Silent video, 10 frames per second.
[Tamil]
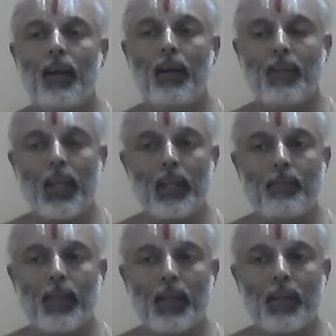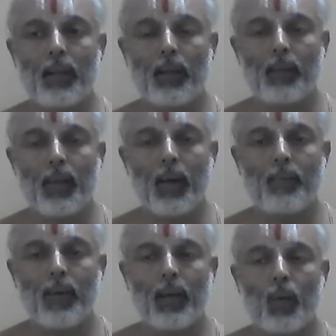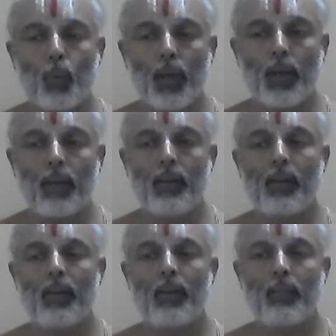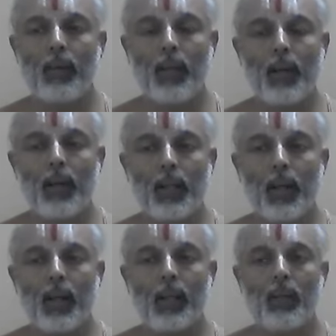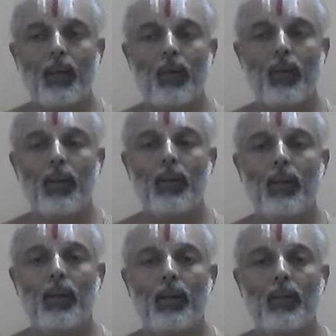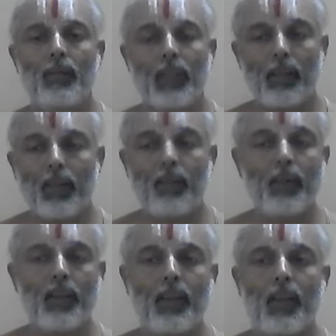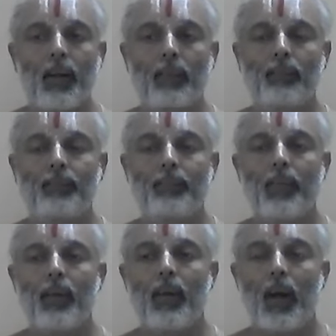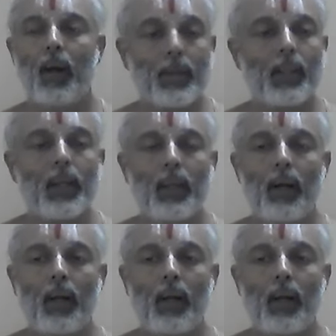அவனே நம்மை அந்தரியாமியாக கூட இருந்து வழிகாட்டியாக இருந்து கொண்டு நம்மை நல்வழிப்படுத்துகிறான் அப்படித்தான் இங்கே